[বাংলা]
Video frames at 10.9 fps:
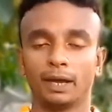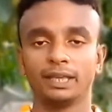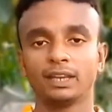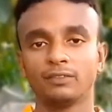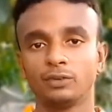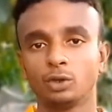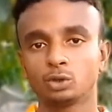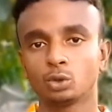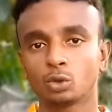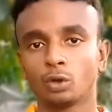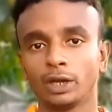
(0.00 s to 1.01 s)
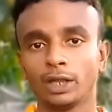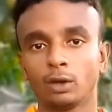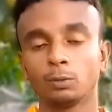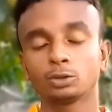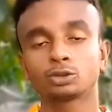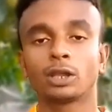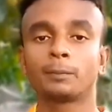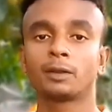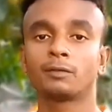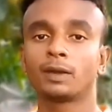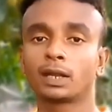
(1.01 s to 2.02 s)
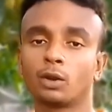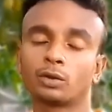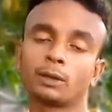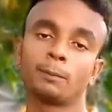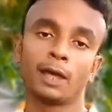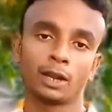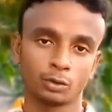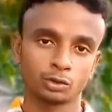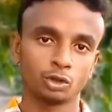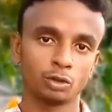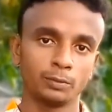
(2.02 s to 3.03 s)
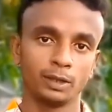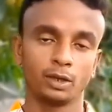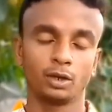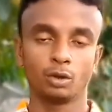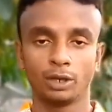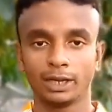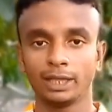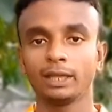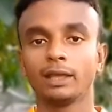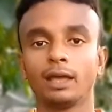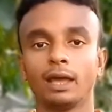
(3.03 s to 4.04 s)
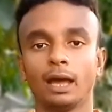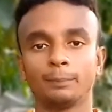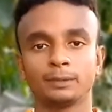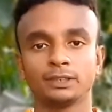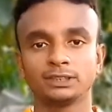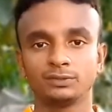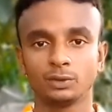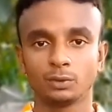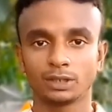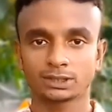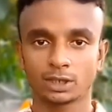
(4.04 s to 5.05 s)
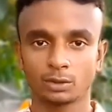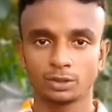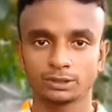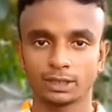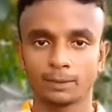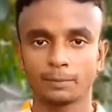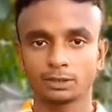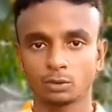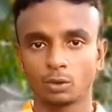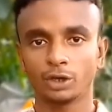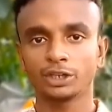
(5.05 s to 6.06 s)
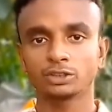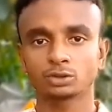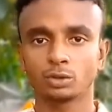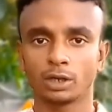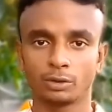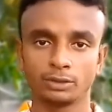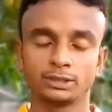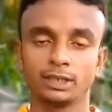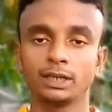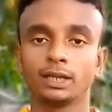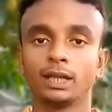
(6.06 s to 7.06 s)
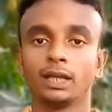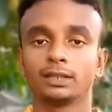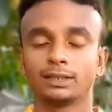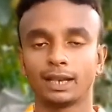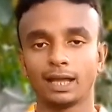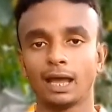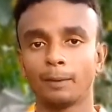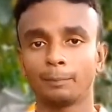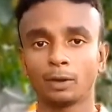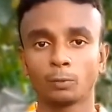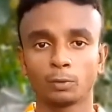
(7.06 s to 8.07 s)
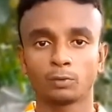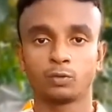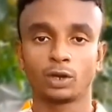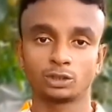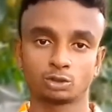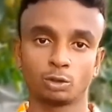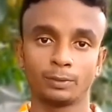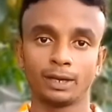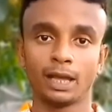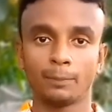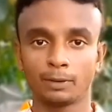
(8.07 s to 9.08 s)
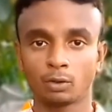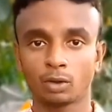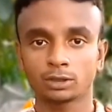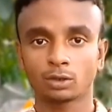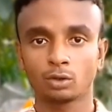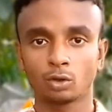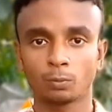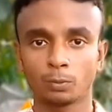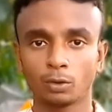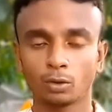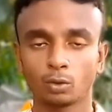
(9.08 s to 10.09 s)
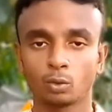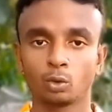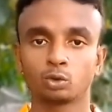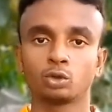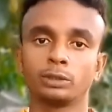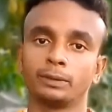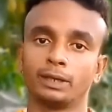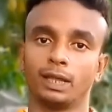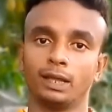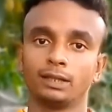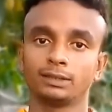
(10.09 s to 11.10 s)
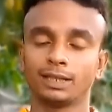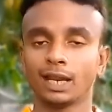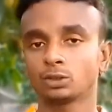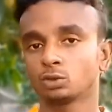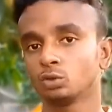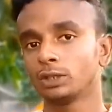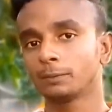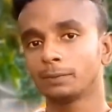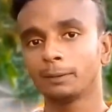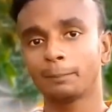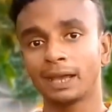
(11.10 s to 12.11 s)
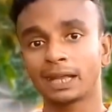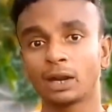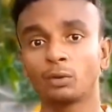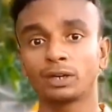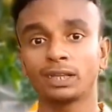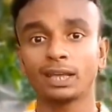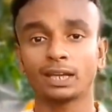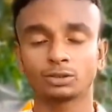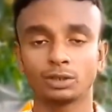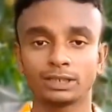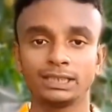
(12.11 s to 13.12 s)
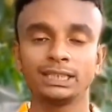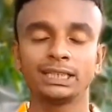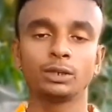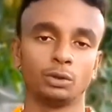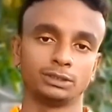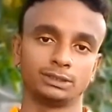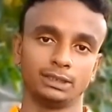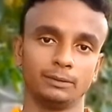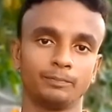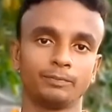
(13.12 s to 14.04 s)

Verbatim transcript: বাহিরে ভিডিও শ্যুট করলে অবশ্যই আপনার ব্যাকগ্রাউন্ডকে ব্লার করতে হবে নইলে আপনার যে ভিউয়ার্সরা রয়েছে আপনার যে অডিয়েন্সগুলো রয়েছে তারা আপনার উপর ফোকাস করবে না আপনার কথাগুলোর উপর গুরুত্ব দেবে না তারা শুধু দেখবে ব্যাকগ্রাউন্ডে আসলে কি কি রয়েছে